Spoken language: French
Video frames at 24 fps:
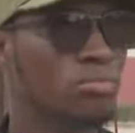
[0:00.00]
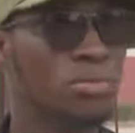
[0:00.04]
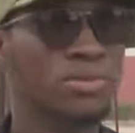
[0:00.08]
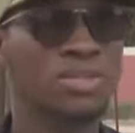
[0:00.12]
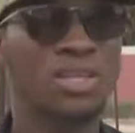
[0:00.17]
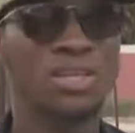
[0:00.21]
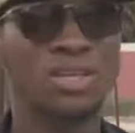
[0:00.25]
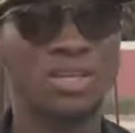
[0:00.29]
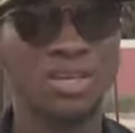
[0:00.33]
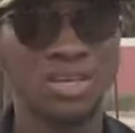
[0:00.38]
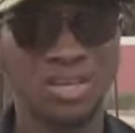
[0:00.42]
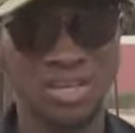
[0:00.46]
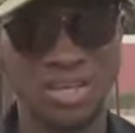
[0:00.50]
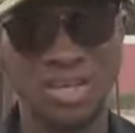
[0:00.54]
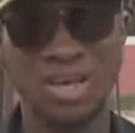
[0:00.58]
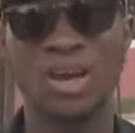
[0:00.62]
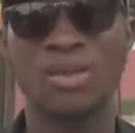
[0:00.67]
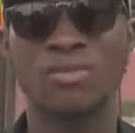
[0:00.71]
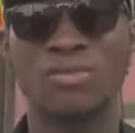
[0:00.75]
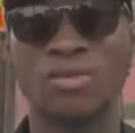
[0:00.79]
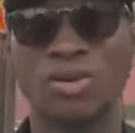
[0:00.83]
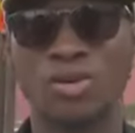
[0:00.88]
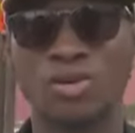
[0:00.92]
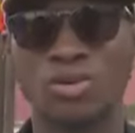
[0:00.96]
peut-être qu'ils y
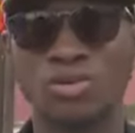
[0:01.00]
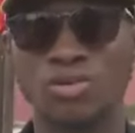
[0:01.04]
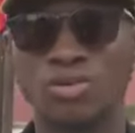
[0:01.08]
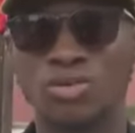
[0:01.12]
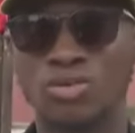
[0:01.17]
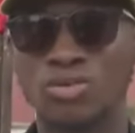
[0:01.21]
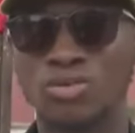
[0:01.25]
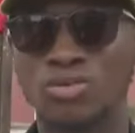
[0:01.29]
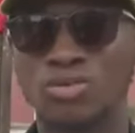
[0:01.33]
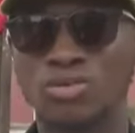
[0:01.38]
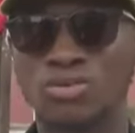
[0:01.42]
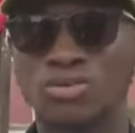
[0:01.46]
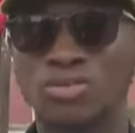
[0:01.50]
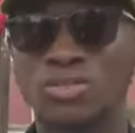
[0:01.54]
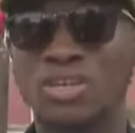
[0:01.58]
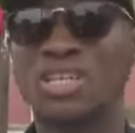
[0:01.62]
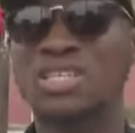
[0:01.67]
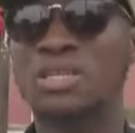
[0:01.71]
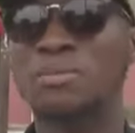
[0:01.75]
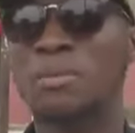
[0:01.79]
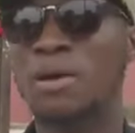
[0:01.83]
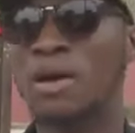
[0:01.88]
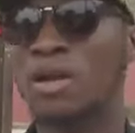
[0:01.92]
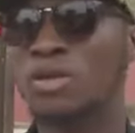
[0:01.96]
arriveront. Ça,
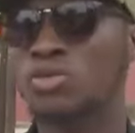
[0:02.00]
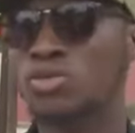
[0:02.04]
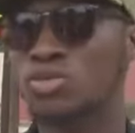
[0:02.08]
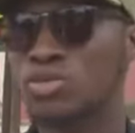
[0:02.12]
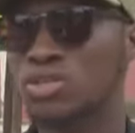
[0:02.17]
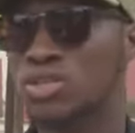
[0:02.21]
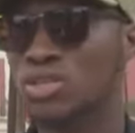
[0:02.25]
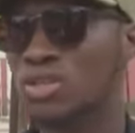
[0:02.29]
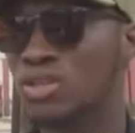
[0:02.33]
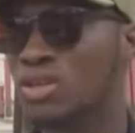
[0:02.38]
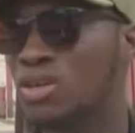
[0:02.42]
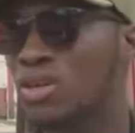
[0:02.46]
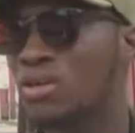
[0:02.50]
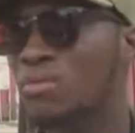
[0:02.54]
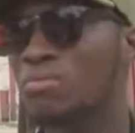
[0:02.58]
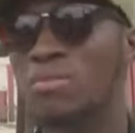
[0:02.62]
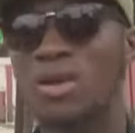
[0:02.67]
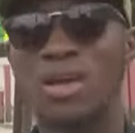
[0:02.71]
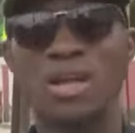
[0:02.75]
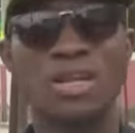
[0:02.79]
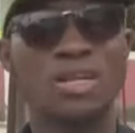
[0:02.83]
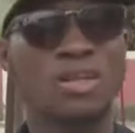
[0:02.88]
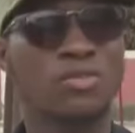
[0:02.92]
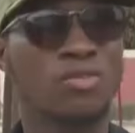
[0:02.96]
ce n'est pas le souci.
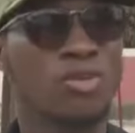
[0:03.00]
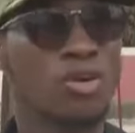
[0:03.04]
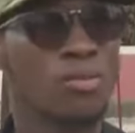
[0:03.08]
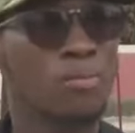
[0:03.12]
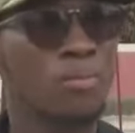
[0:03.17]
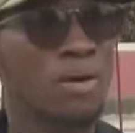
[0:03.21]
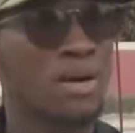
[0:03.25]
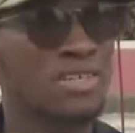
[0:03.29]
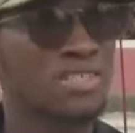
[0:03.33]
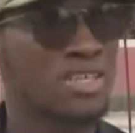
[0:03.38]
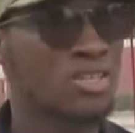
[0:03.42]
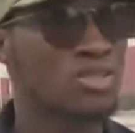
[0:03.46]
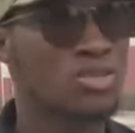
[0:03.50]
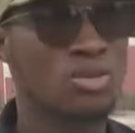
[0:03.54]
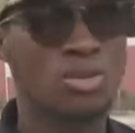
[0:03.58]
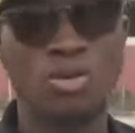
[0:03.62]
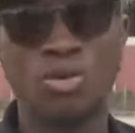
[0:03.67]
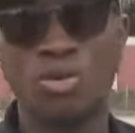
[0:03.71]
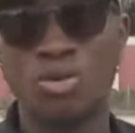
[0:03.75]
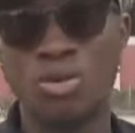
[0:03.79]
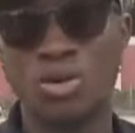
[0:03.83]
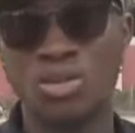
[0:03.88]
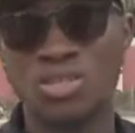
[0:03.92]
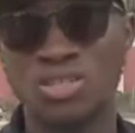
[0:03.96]
Mais ils devront passer sur le
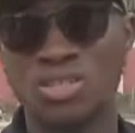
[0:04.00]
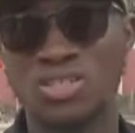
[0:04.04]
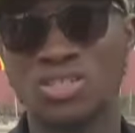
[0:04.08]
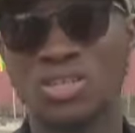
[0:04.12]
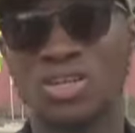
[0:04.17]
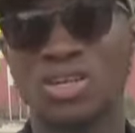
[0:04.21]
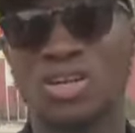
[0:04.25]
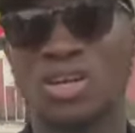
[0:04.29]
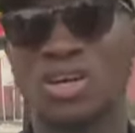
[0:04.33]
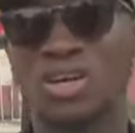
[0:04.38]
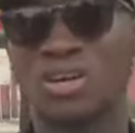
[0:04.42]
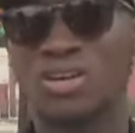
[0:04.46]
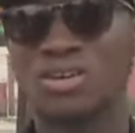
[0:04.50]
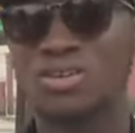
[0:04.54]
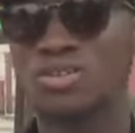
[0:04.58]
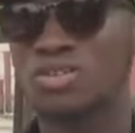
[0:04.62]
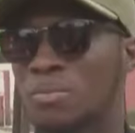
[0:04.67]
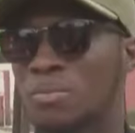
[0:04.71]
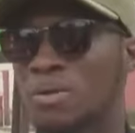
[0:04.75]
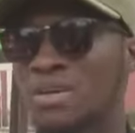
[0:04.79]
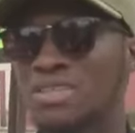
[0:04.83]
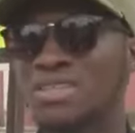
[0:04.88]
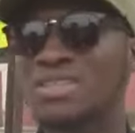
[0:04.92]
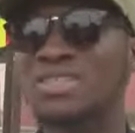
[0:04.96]
corps de ces jeunes-là.
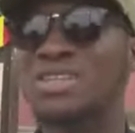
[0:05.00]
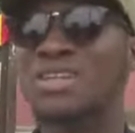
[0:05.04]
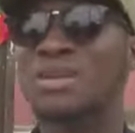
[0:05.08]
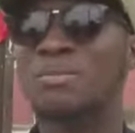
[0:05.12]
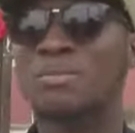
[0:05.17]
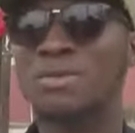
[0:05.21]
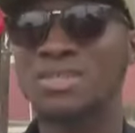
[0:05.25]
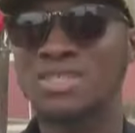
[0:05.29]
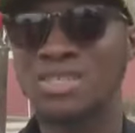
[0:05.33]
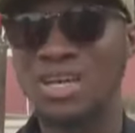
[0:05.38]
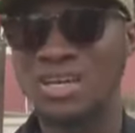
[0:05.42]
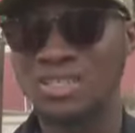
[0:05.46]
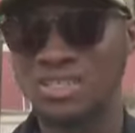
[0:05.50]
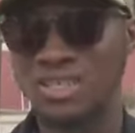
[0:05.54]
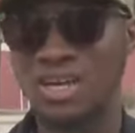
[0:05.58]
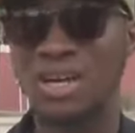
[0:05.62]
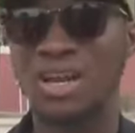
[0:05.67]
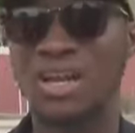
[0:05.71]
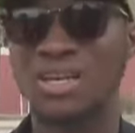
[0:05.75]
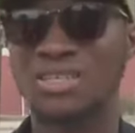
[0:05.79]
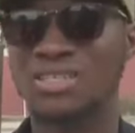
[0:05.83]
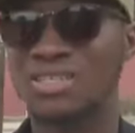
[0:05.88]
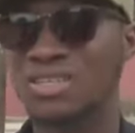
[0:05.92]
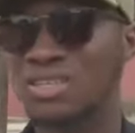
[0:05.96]
Je pense que c'est le message à
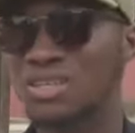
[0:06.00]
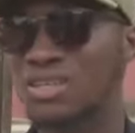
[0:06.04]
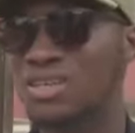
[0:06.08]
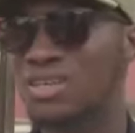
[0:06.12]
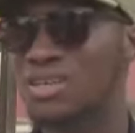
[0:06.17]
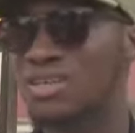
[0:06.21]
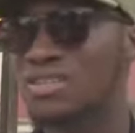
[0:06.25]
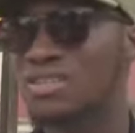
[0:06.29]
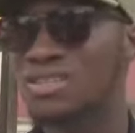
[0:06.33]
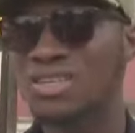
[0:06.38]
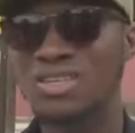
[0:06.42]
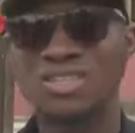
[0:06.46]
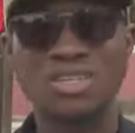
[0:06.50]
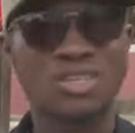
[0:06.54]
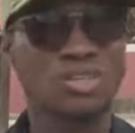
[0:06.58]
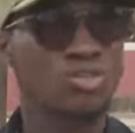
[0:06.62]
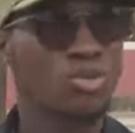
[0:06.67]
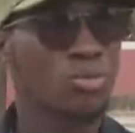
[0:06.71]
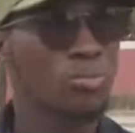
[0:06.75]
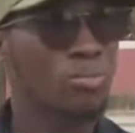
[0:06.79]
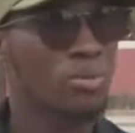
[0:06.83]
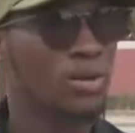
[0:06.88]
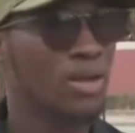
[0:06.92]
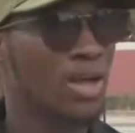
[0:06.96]
lancer. Ces jeunes
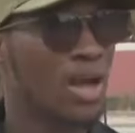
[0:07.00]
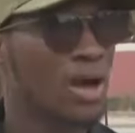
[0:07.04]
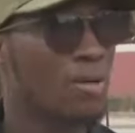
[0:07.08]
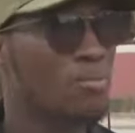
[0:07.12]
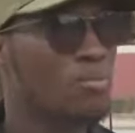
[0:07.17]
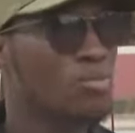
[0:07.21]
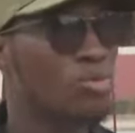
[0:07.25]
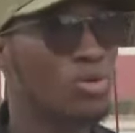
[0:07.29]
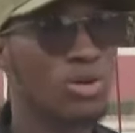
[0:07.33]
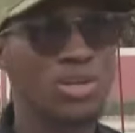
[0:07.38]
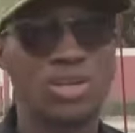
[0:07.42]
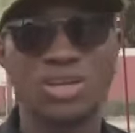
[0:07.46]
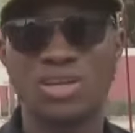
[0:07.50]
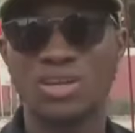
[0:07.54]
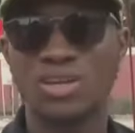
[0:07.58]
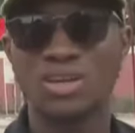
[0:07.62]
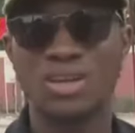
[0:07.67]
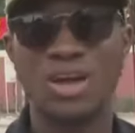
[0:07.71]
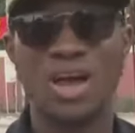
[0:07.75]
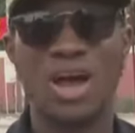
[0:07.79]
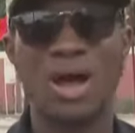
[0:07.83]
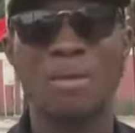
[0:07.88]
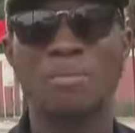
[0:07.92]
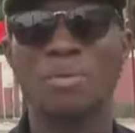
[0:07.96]
sont prêts à mourir,
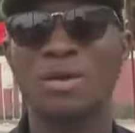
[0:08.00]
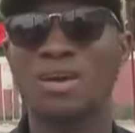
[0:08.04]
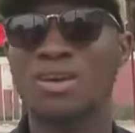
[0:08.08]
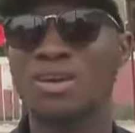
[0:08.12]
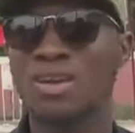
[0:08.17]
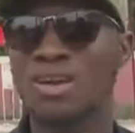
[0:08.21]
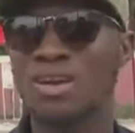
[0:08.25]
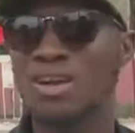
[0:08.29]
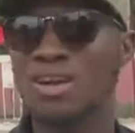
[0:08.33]
à perdre